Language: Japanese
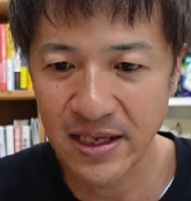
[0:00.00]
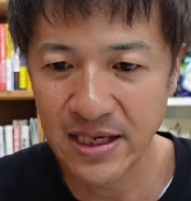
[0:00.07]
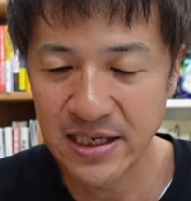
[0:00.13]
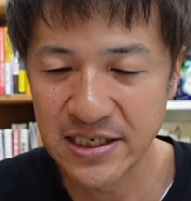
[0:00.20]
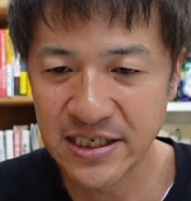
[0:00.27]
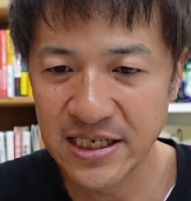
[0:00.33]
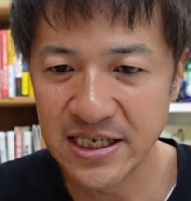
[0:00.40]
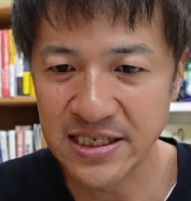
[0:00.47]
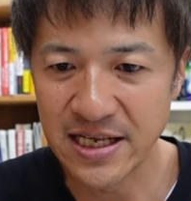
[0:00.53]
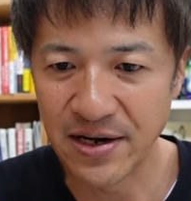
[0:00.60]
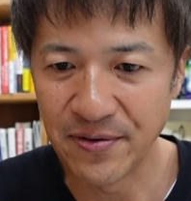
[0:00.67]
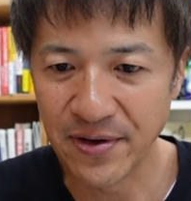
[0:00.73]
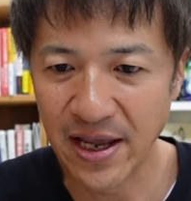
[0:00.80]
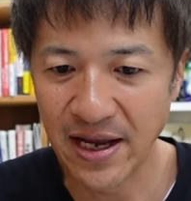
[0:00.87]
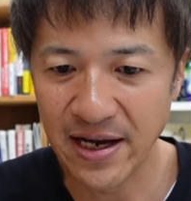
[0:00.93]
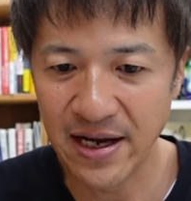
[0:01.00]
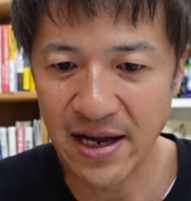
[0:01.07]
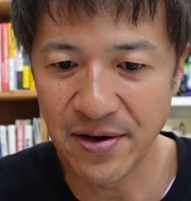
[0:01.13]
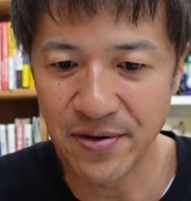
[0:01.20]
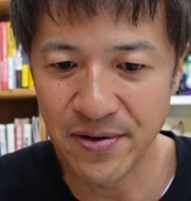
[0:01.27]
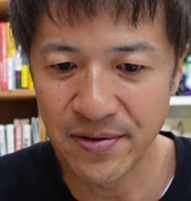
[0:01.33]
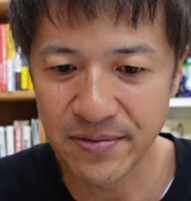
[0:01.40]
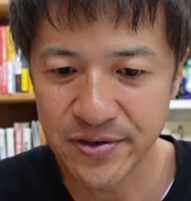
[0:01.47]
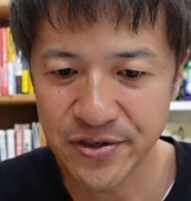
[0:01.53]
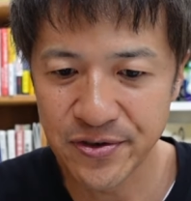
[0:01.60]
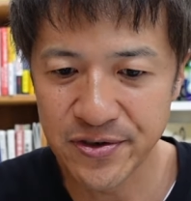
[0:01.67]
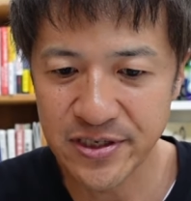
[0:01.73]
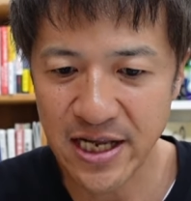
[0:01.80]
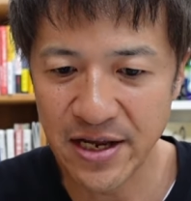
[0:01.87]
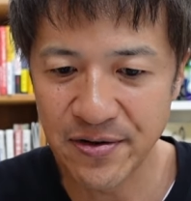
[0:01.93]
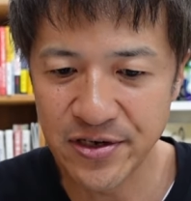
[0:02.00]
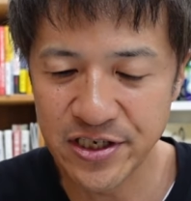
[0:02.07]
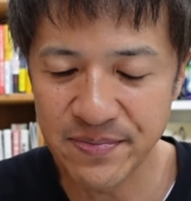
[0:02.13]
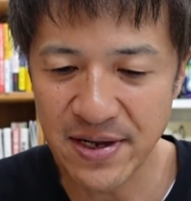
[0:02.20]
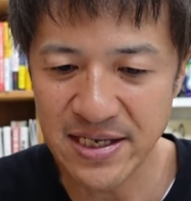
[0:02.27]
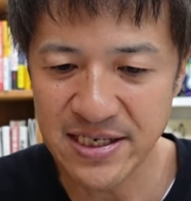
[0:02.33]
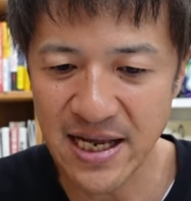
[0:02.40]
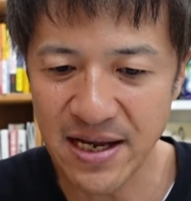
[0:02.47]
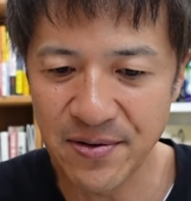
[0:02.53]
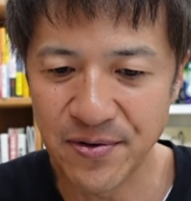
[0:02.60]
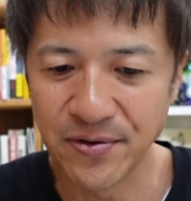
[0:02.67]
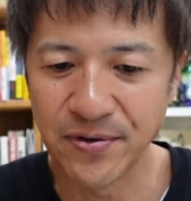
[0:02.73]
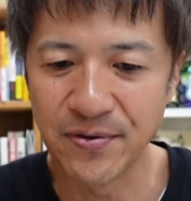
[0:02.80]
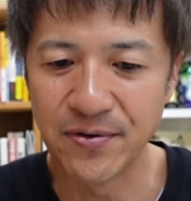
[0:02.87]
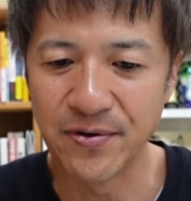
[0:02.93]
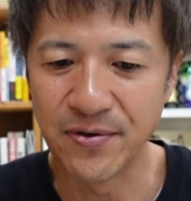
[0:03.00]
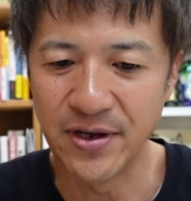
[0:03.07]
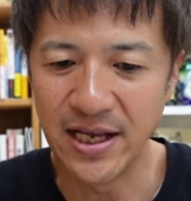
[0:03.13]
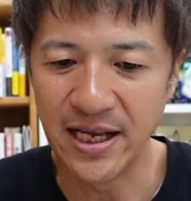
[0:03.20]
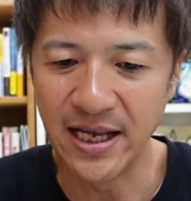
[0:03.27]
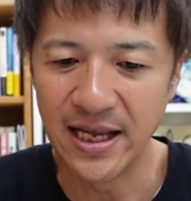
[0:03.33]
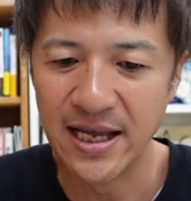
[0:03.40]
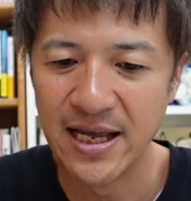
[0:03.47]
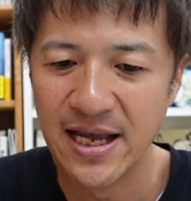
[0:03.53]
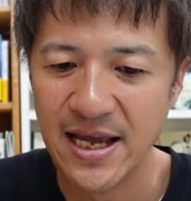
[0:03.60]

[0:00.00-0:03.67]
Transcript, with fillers: 審査の結果の詳細の一番最後のところに、